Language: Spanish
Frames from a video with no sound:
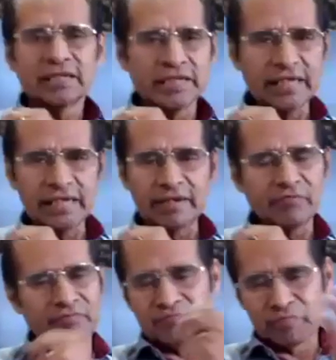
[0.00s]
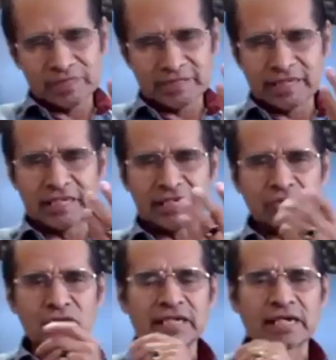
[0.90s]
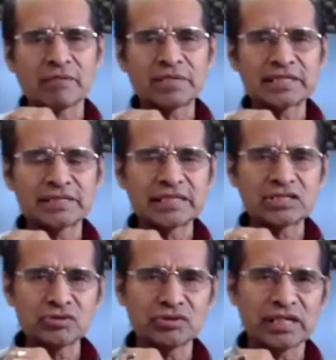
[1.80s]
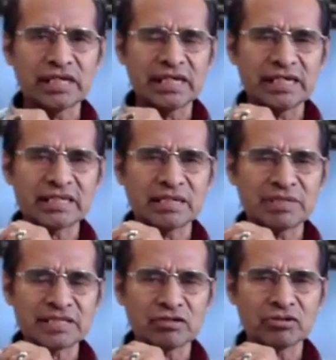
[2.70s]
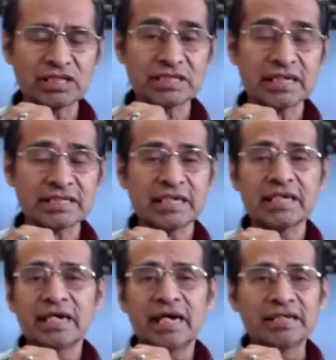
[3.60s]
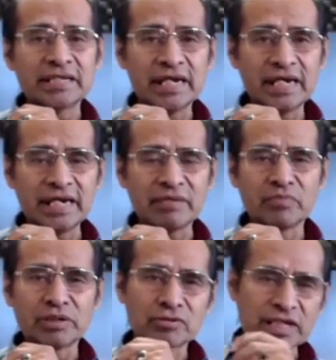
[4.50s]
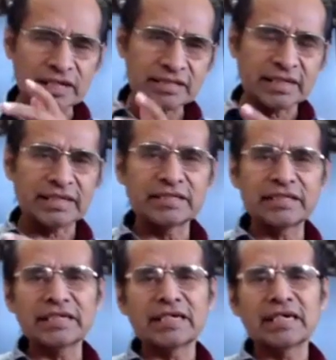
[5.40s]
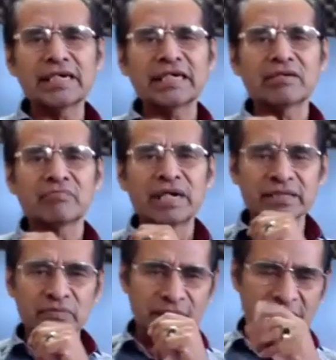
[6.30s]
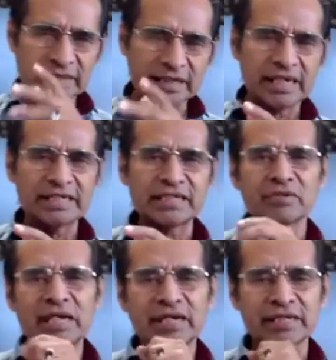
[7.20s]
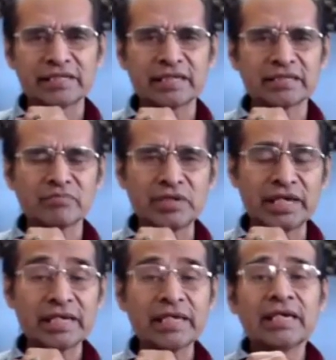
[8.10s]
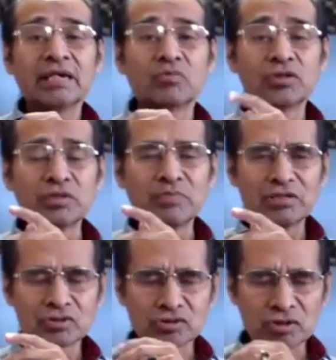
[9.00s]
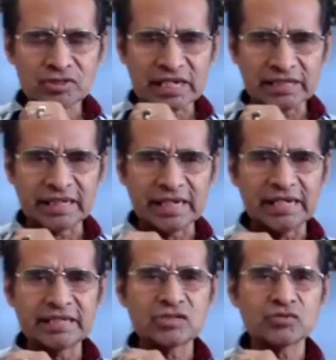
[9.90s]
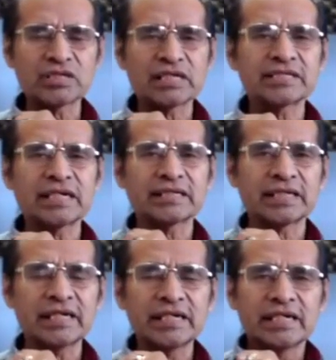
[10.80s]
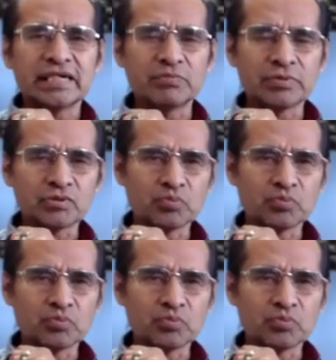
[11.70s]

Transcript: de pues tener nuestra representación de SMC Noticias allá en Buenos Aires, Argentina, en Mar de Plata, allí en Argentina también, Multimedios NOC Salta, allí en Ciudad Salta, y por